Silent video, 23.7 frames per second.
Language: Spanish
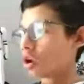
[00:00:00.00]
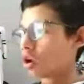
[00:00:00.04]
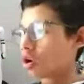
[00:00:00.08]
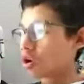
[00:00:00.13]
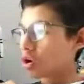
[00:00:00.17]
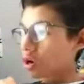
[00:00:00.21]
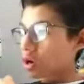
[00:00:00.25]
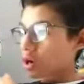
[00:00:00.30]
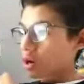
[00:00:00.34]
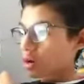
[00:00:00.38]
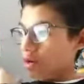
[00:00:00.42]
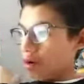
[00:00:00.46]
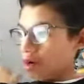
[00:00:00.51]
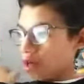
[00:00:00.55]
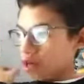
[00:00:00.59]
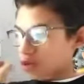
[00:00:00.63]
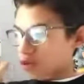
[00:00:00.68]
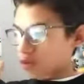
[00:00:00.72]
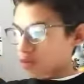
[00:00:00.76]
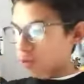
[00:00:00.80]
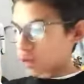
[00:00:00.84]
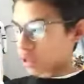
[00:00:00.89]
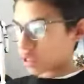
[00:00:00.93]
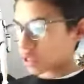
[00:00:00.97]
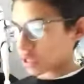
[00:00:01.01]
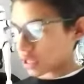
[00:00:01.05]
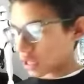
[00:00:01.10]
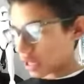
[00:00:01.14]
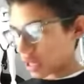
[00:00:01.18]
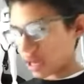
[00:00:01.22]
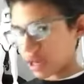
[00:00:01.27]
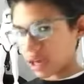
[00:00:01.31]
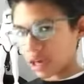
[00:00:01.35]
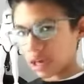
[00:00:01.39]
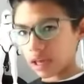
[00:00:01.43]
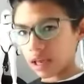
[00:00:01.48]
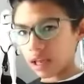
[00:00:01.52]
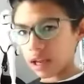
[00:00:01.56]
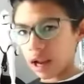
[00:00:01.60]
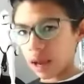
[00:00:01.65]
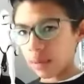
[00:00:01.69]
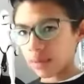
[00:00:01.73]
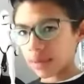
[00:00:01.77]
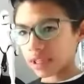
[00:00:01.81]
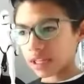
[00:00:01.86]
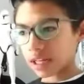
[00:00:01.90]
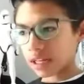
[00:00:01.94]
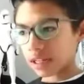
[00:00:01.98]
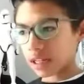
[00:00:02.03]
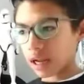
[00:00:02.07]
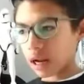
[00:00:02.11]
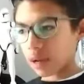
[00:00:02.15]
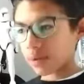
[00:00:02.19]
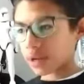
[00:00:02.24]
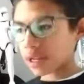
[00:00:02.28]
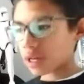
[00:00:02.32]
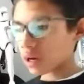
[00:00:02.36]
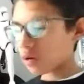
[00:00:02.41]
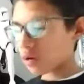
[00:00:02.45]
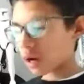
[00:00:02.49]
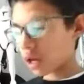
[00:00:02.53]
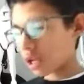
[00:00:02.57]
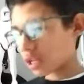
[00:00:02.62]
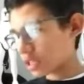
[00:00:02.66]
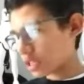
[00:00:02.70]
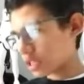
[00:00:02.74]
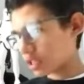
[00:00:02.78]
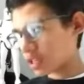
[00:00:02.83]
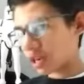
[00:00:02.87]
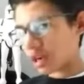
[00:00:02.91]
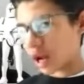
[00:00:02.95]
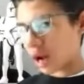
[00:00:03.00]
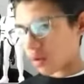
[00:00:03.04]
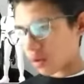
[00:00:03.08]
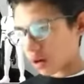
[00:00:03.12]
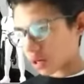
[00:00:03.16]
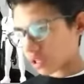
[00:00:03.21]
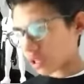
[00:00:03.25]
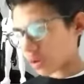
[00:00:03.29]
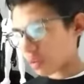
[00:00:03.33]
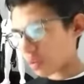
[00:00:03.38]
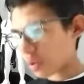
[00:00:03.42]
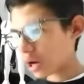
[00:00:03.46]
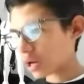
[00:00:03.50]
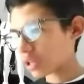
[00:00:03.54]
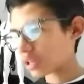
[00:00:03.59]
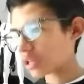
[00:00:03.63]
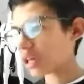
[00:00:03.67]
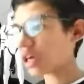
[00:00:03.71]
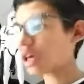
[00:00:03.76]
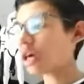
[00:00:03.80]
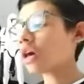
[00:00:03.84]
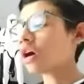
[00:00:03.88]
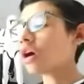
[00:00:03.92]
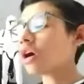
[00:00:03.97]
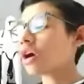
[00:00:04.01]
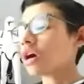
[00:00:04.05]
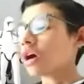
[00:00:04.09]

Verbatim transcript: Lo que va después de la mitad de la película, es decir, la cuarta parte,